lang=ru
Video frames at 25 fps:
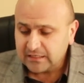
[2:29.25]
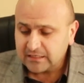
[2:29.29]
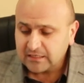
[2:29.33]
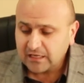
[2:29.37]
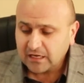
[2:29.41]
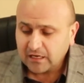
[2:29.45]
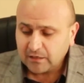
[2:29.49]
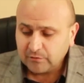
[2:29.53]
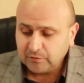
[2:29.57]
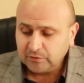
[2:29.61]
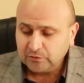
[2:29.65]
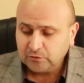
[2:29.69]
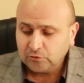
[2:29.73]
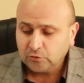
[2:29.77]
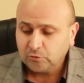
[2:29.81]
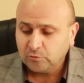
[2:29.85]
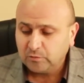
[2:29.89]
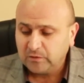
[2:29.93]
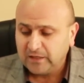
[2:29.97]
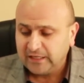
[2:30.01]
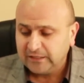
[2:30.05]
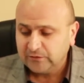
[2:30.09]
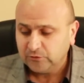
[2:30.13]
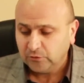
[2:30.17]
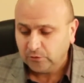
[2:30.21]
заработную
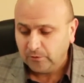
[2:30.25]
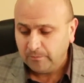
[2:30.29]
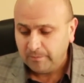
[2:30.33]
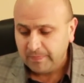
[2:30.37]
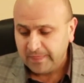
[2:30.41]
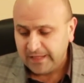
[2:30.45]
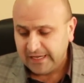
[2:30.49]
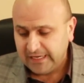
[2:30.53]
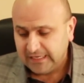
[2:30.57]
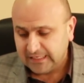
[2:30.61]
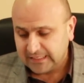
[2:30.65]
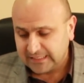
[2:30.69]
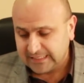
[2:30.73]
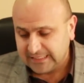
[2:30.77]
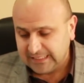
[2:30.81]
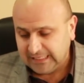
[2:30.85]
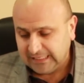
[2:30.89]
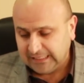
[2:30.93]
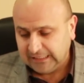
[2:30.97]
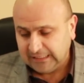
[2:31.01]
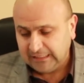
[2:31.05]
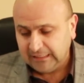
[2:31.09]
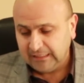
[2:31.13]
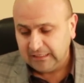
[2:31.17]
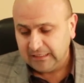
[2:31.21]
плату
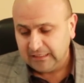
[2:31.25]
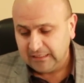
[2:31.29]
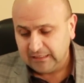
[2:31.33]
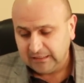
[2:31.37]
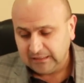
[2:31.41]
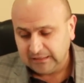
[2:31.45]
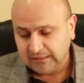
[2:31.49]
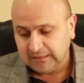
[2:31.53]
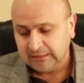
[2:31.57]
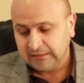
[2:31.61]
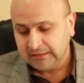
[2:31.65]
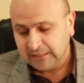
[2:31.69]
за э,